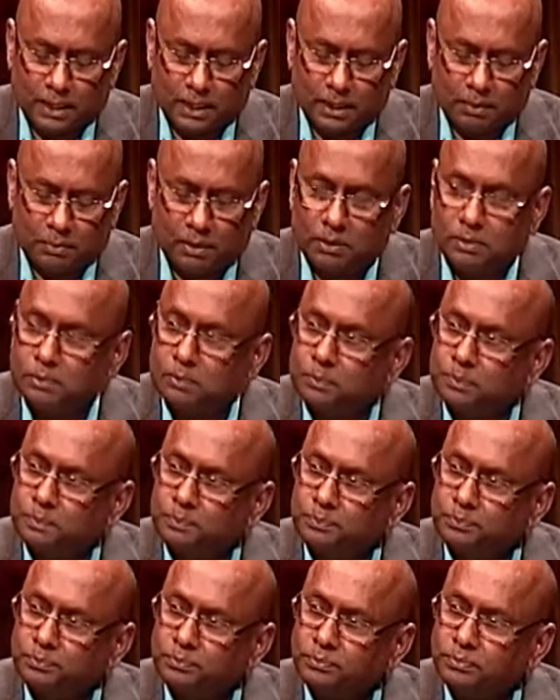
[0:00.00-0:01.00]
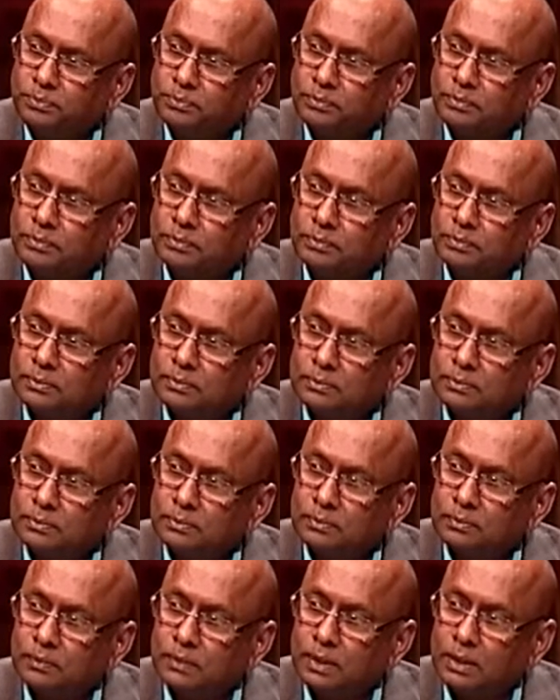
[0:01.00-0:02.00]
விட நான் சிங்களவராக இருந்தால் அப்படி
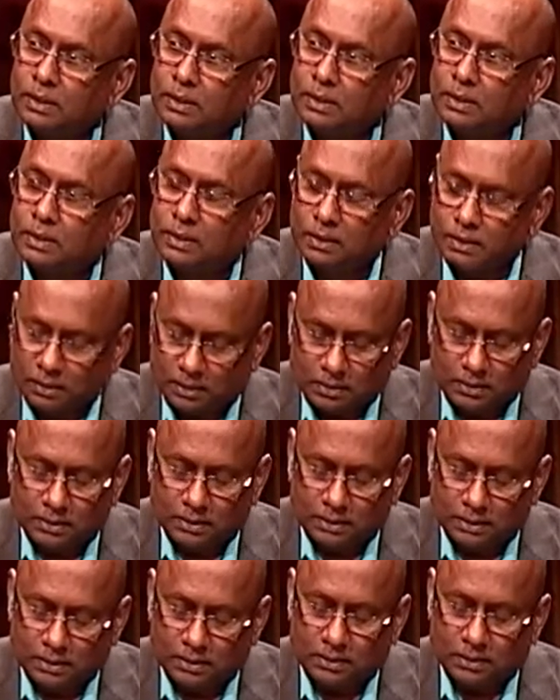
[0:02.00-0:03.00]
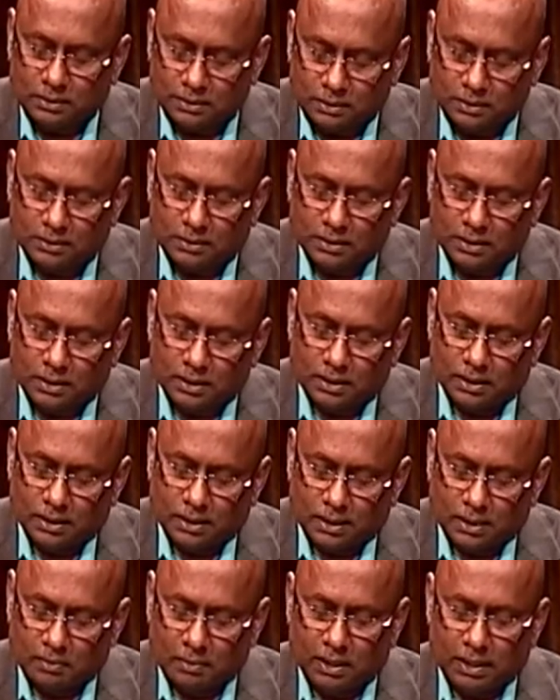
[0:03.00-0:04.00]
செய்திருப்பேனோன்றது கூட எனக்கு சந்தேகம் மிகவும்
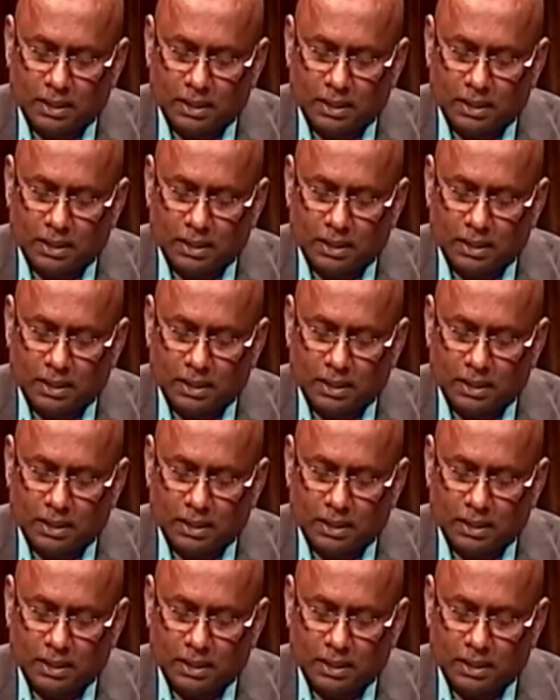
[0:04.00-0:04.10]
சந்தேகம்